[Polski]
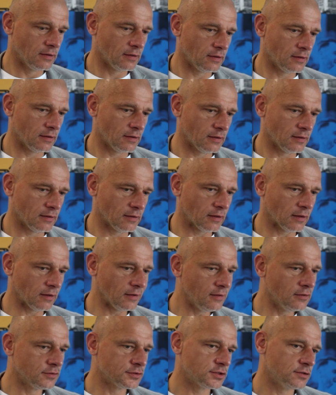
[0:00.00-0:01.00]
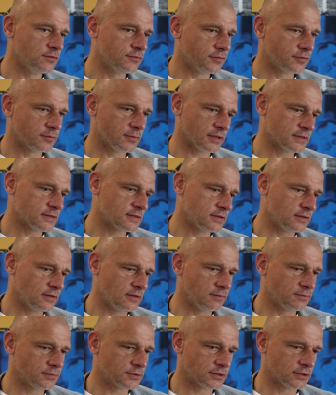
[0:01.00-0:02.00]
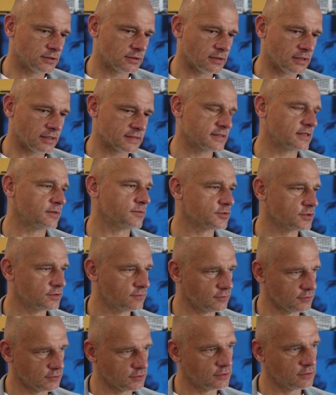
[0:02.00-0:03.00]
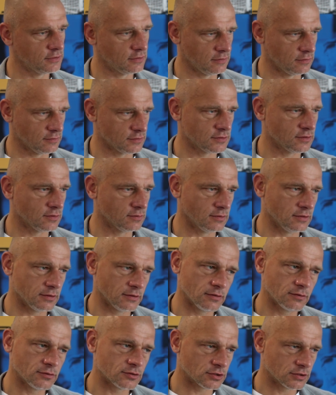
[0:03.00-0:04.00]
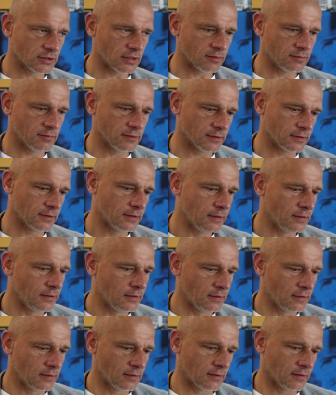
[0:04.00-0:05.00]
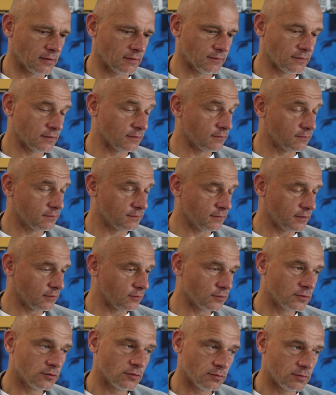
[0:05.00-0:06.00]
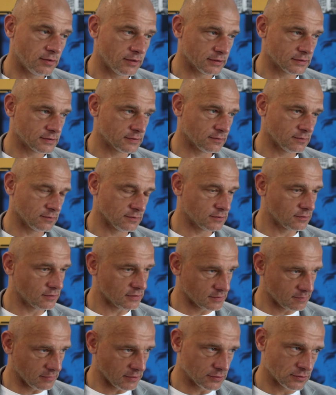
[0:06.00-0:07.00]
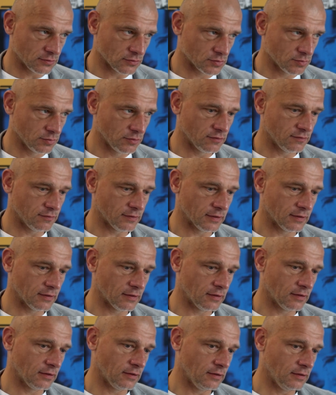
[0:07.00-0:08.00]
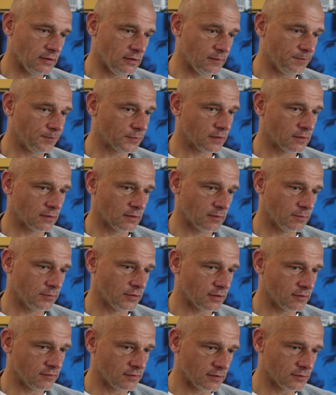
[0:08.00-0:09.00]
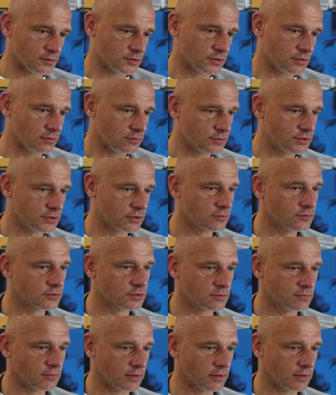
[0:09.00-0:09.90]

E, ta ilość informacji przerasta możliwości jednej osoby, dlatego sztaby e, w wielu klubach są coraz bardziej rozbudowane i pojawiają się ludzie, którzy